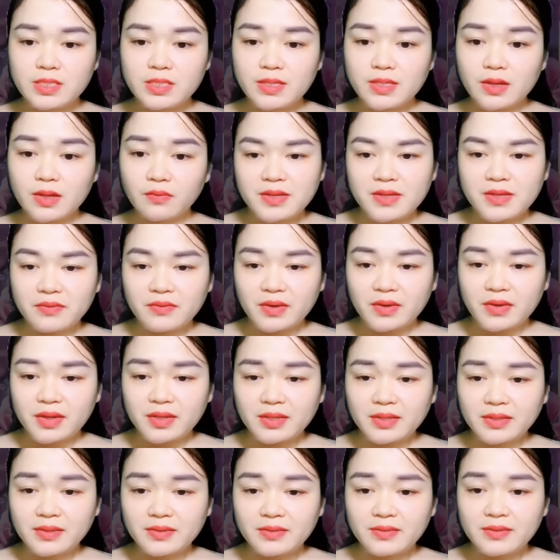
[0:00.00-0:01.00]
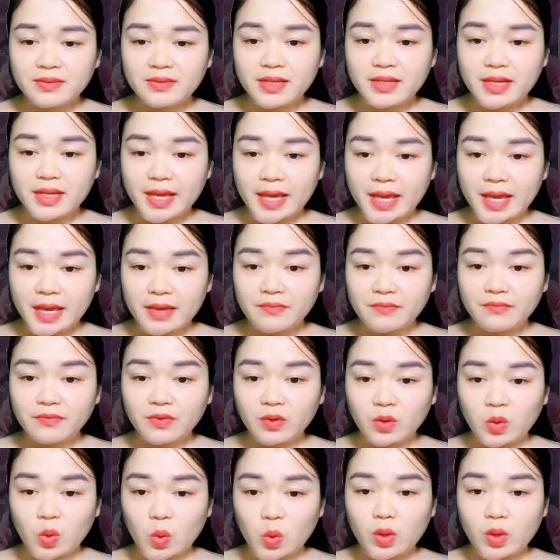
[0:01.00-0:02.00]
Năm đó khi tôi mượn vở ghi của
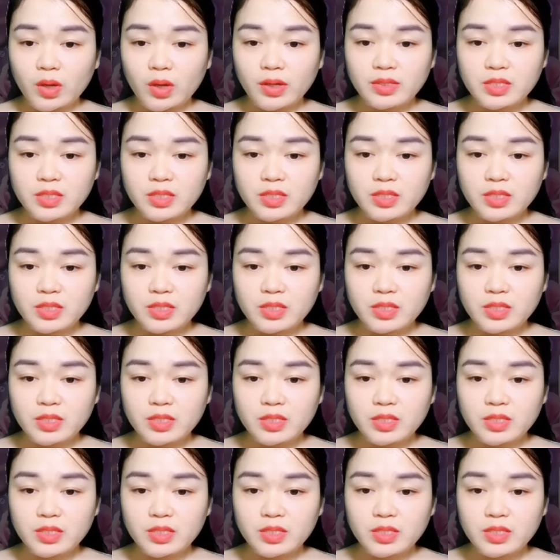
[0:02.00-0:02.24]
cậu,